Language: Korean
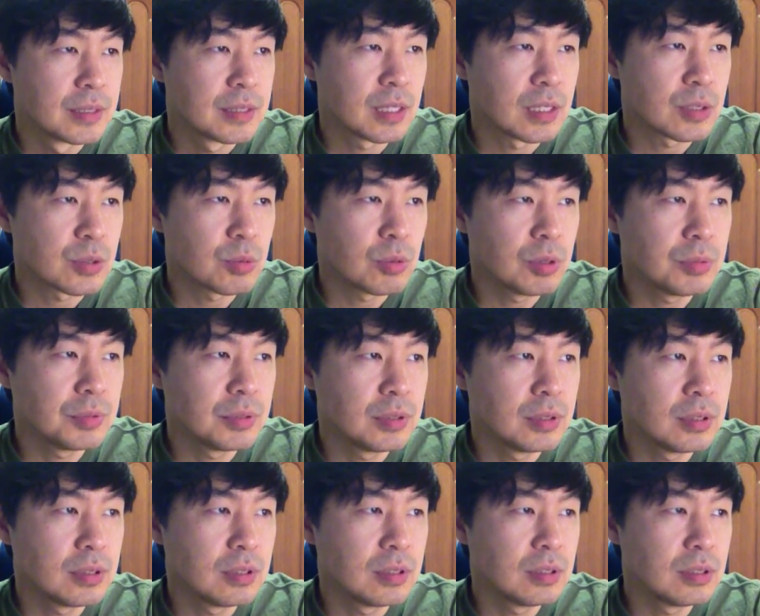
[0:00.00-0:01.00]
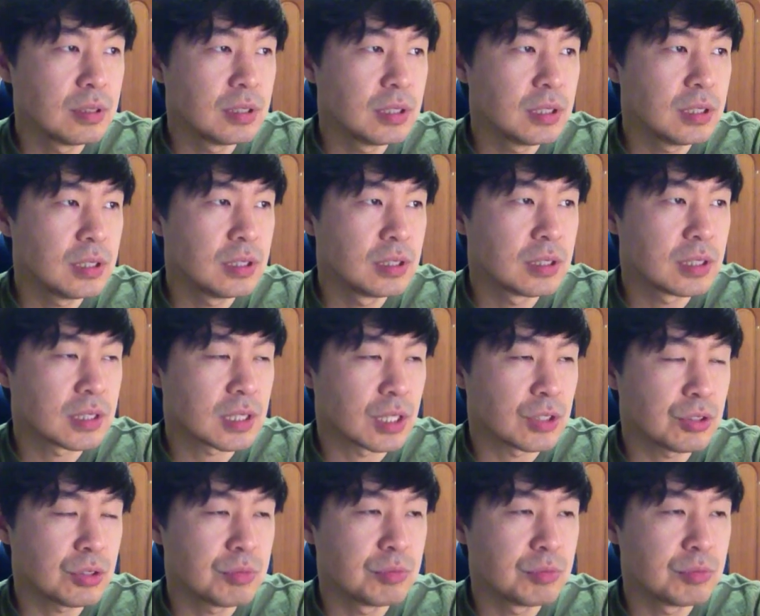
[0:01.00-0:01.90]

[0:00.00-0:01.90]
자, 초보분들이 이제 자주